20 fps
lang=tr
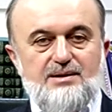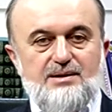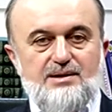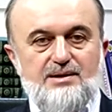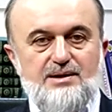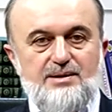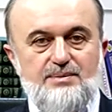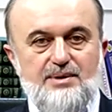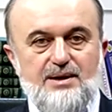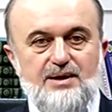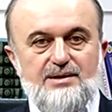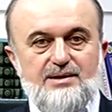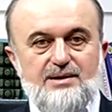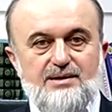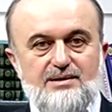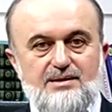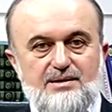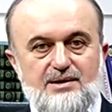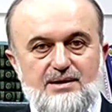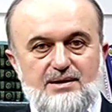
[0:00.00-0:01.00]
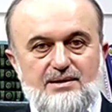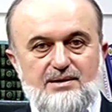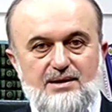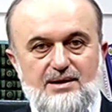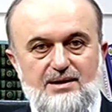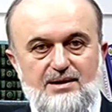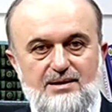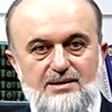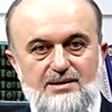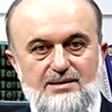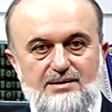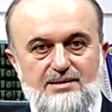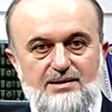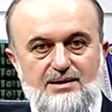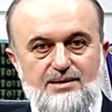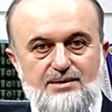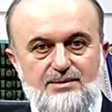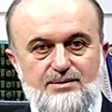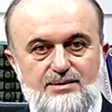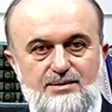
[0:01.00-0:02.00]
ibadette,
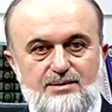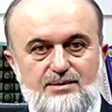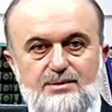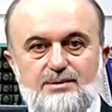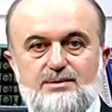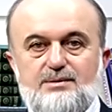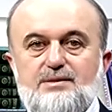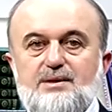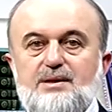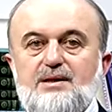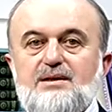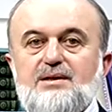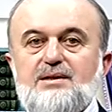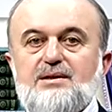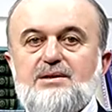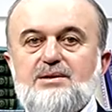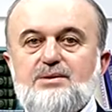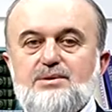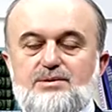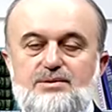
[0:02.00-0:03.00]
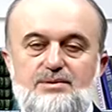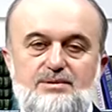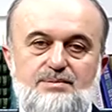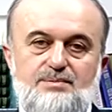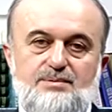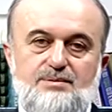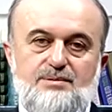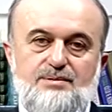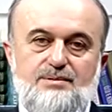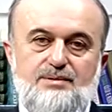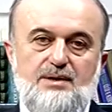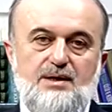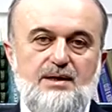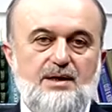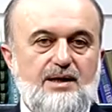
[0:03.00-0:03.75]
taatta, kullukta huzur bulur.